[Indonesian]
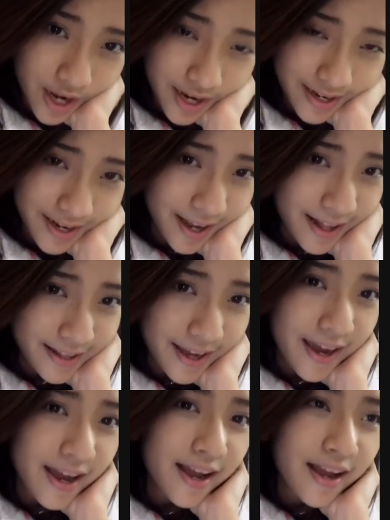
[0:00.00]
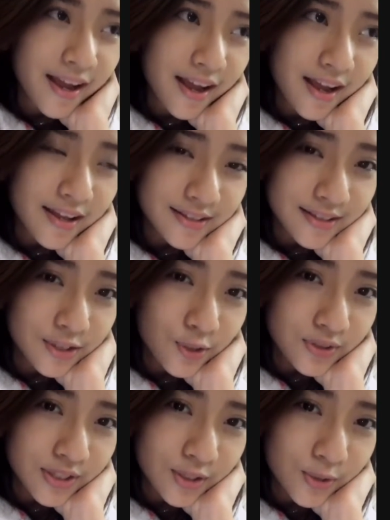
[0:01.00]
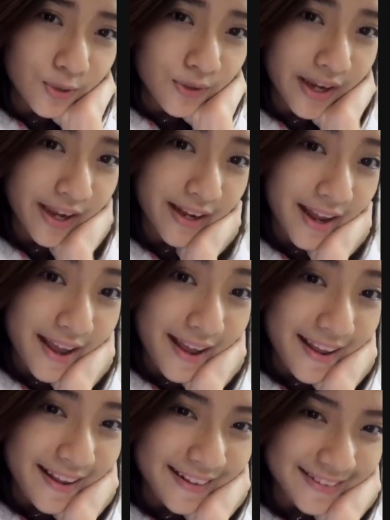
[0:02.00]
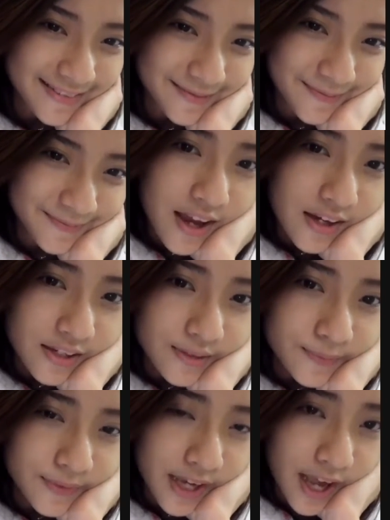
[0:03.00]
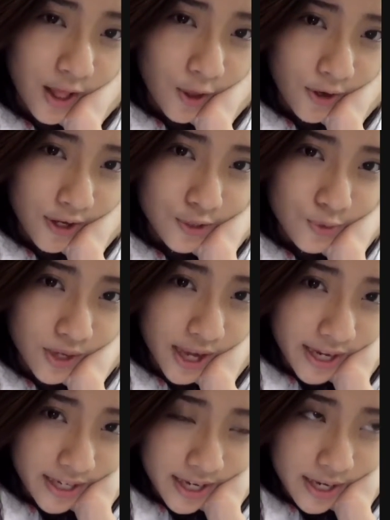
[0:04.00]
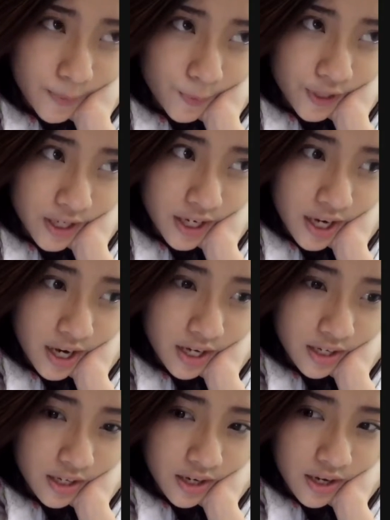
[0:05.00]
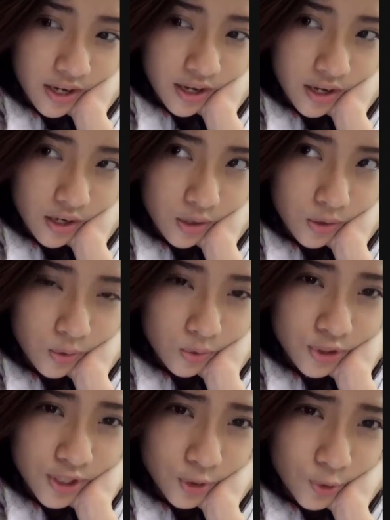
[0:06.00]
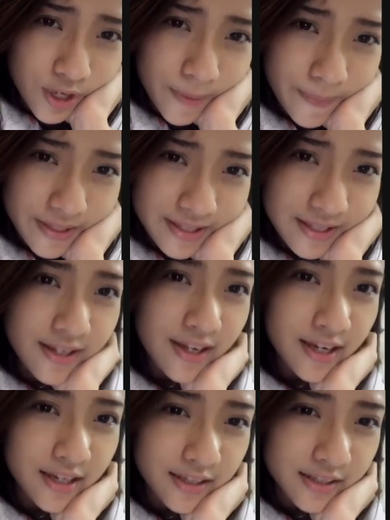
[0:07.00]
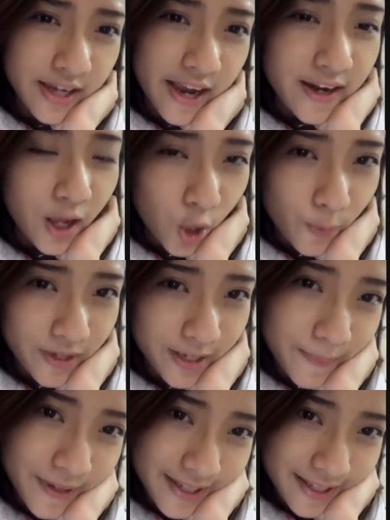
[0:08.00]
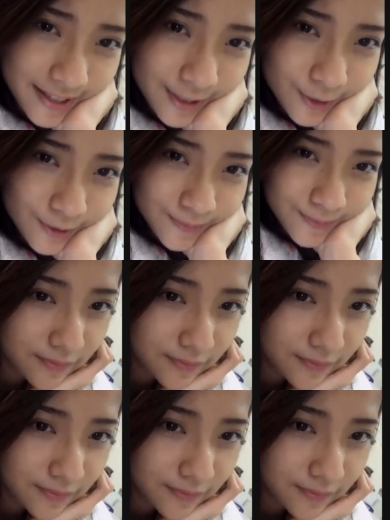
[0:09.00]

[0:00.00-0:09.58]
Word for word: udaranya kali ya Sejuk-sejuk enak um, Kalau gak sukanya mungkin karena hujan tuh ribet Jadi gak enak kalau pergi-pergi gitu